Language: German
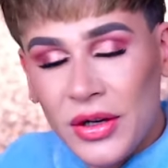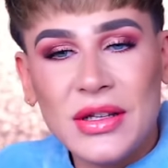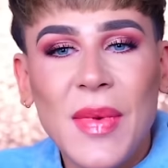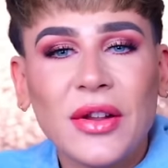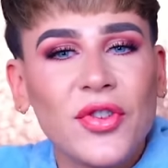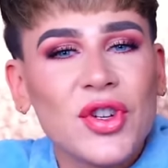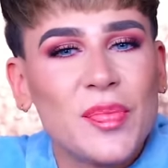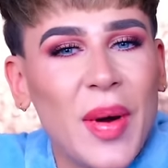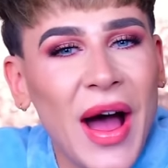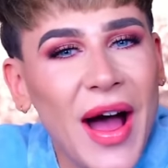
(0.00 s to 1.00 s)
Oh, das macht voll
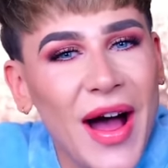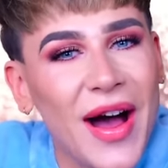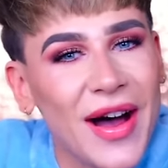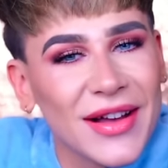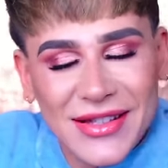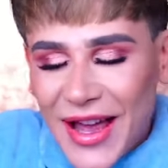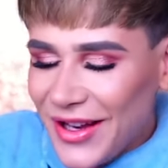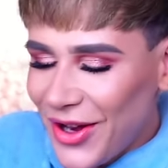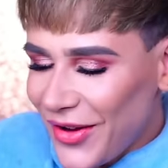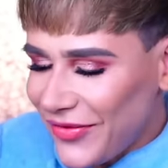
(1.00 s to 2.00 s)
Spaß.
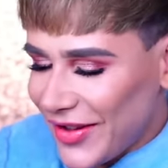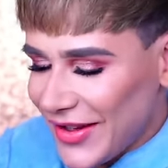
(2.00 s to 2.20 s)
I love